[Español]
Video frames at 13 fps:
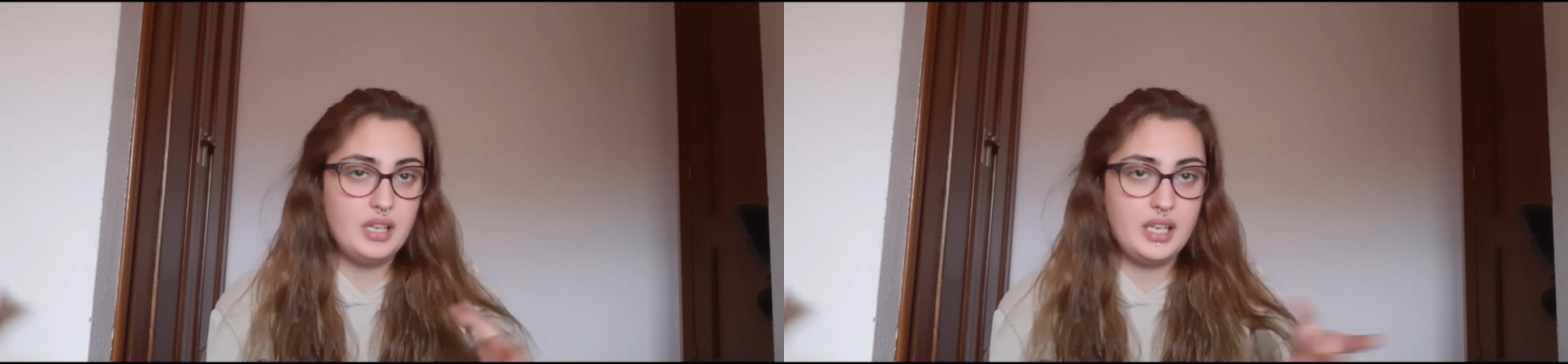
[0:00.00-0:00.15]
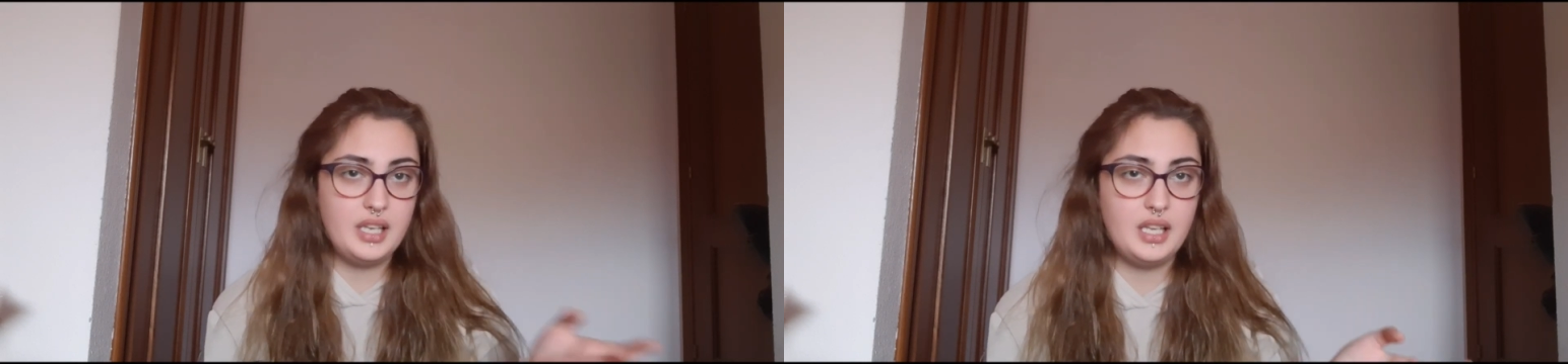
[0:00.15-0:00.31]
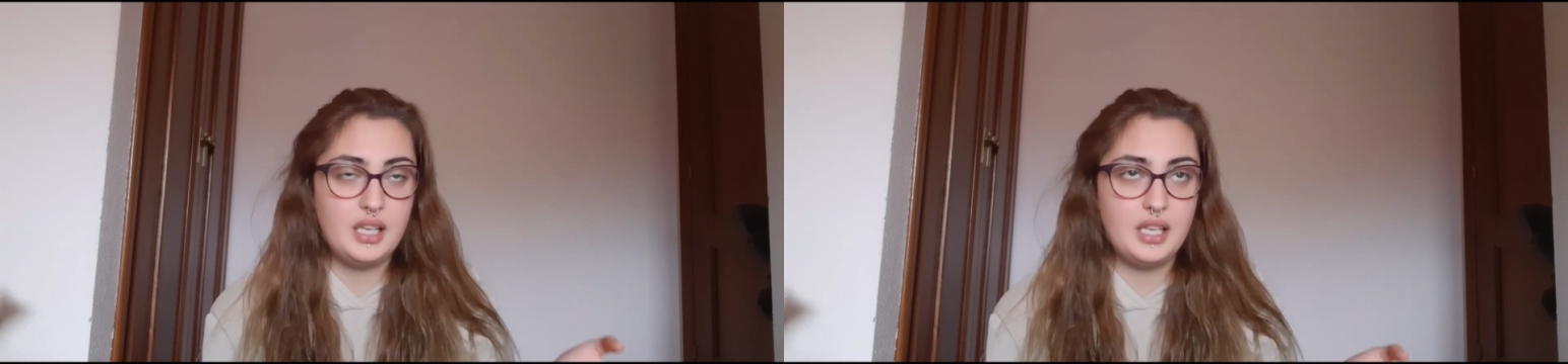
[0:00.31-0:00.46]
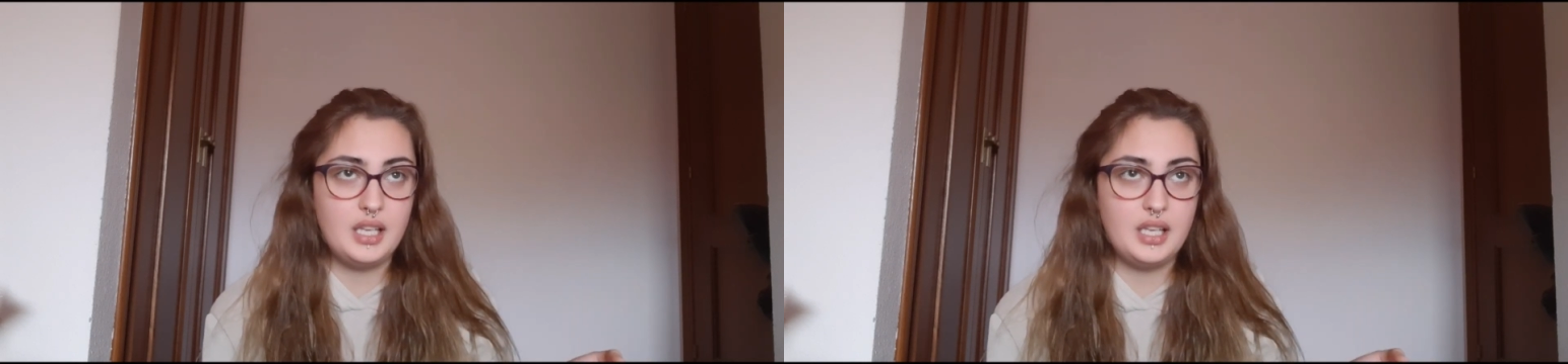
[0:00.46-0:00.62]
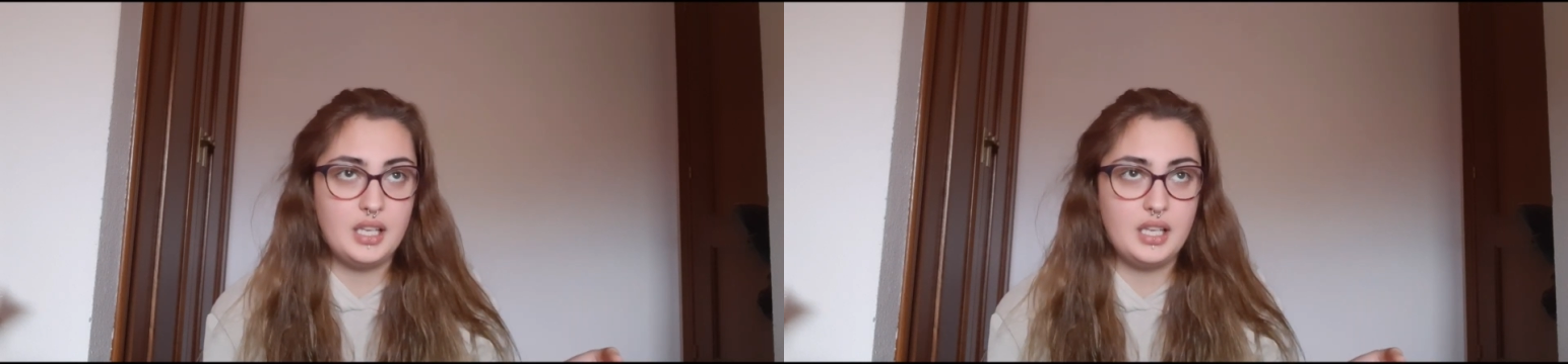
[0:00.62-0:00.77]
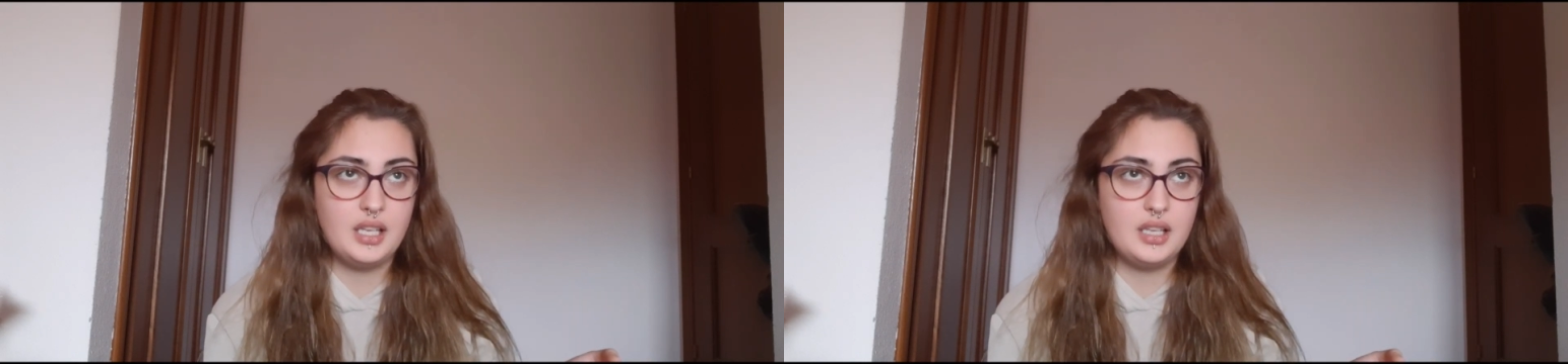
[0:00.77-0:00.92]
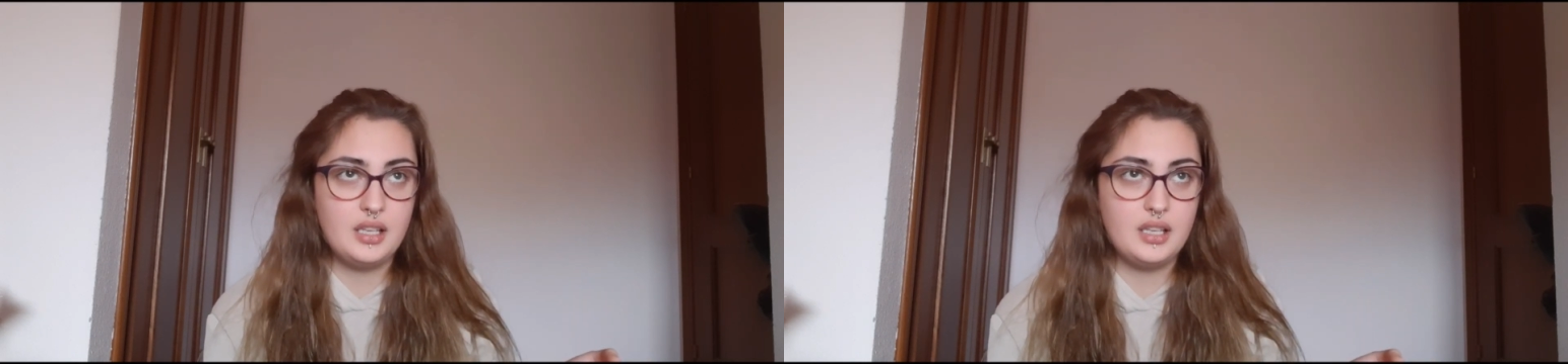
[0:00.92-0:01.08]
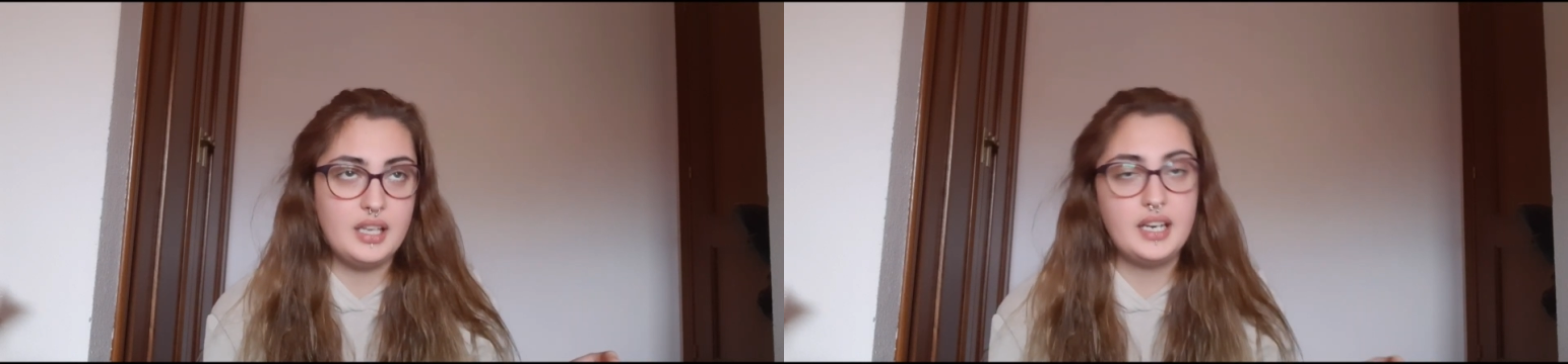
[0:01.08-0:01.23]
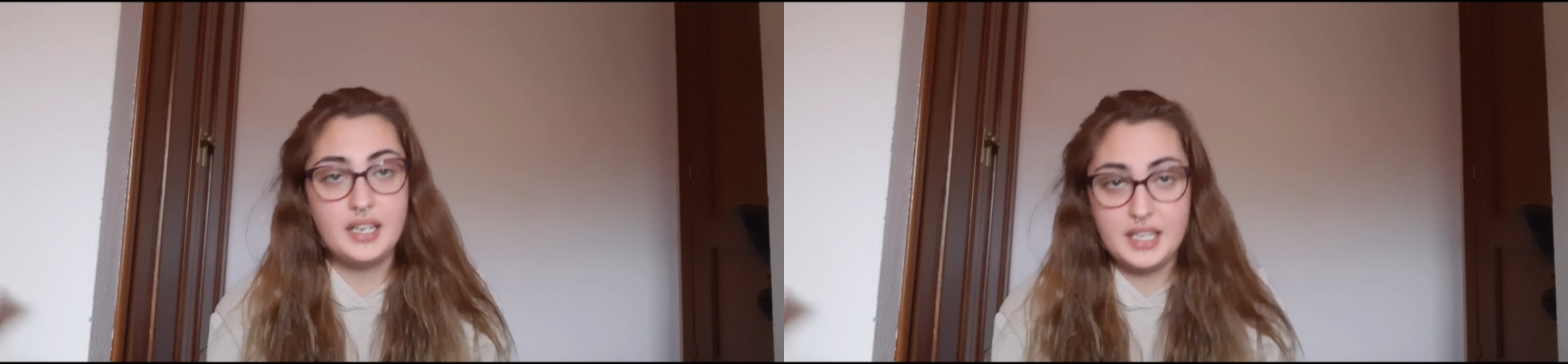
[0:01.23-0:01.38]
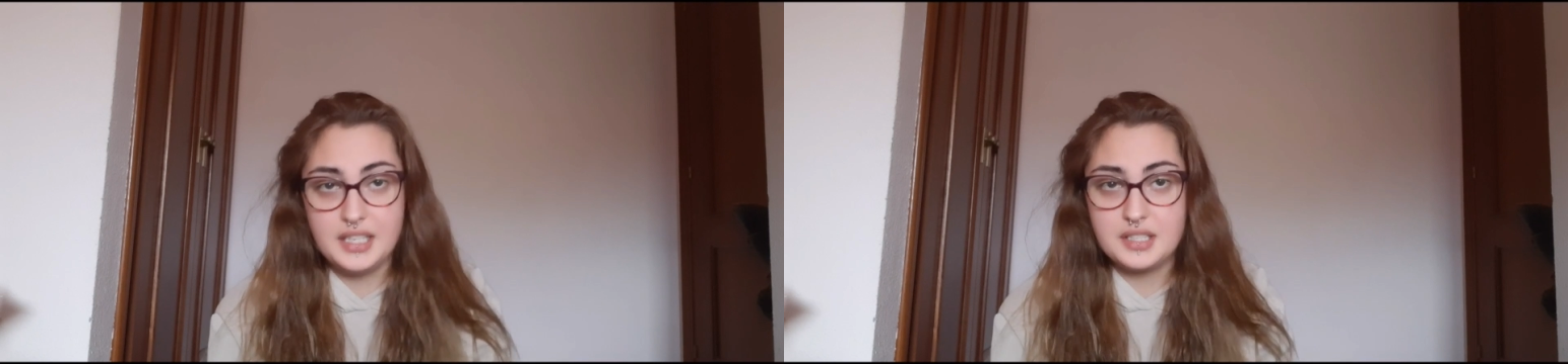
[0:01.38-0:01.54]
y,
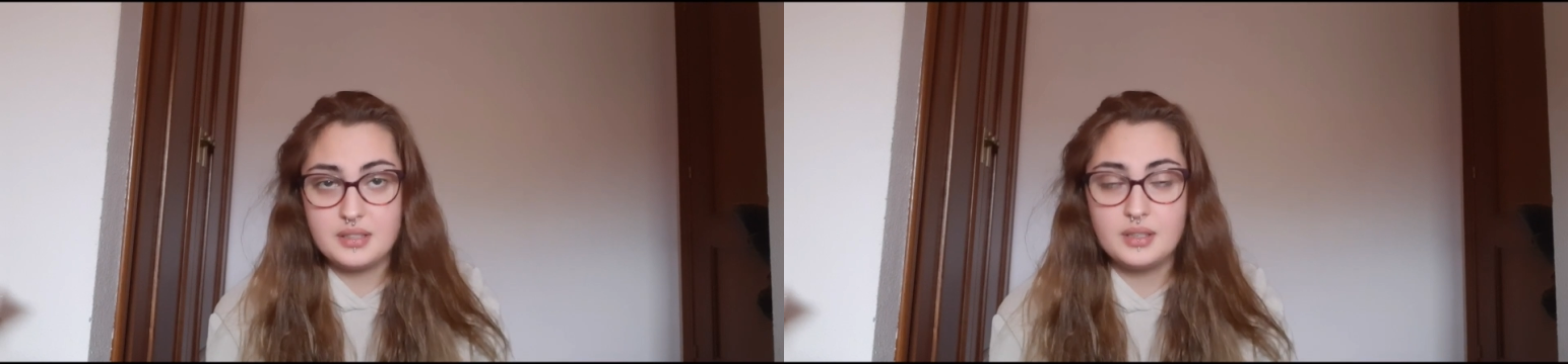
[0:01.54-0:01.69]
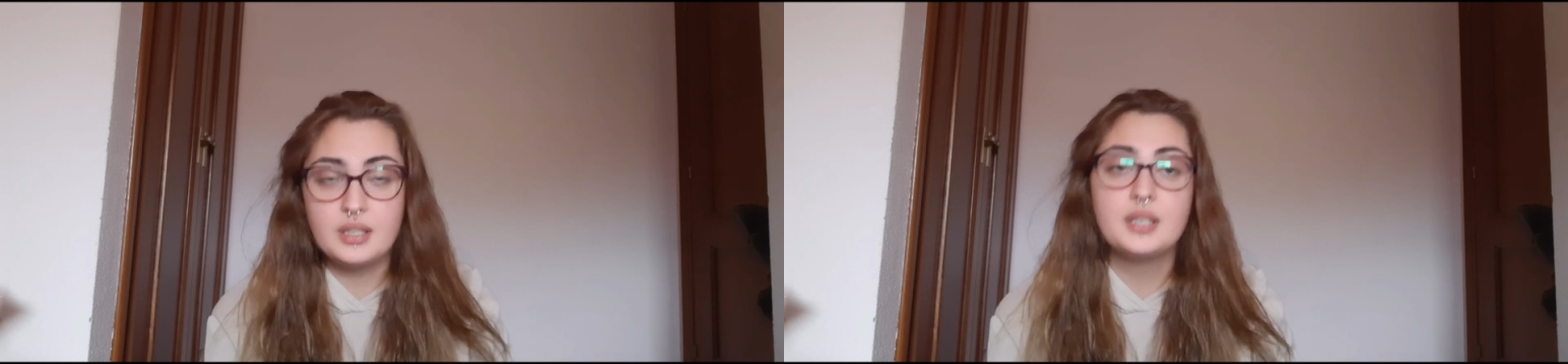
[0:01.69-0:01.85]
gris.